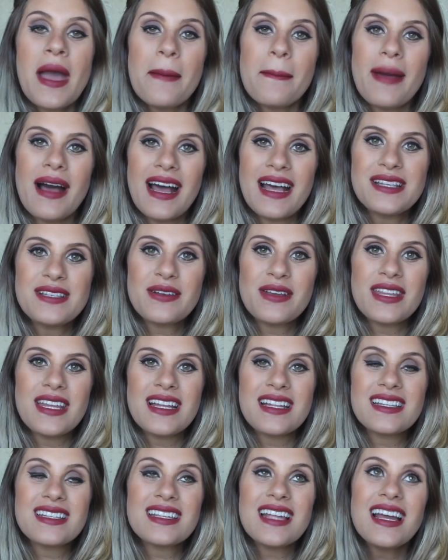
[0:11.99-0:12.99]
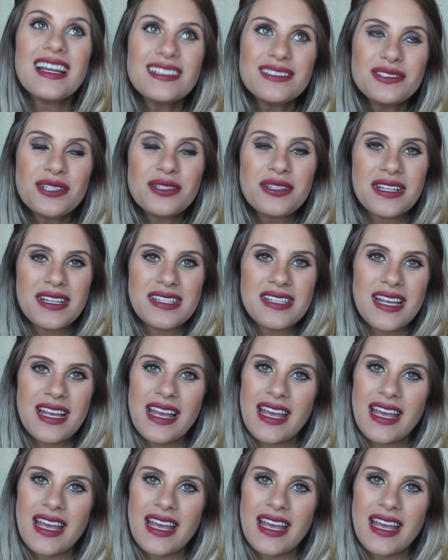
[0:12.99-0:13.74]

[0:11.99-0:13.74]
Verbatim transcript: mas eu queria tanto trazer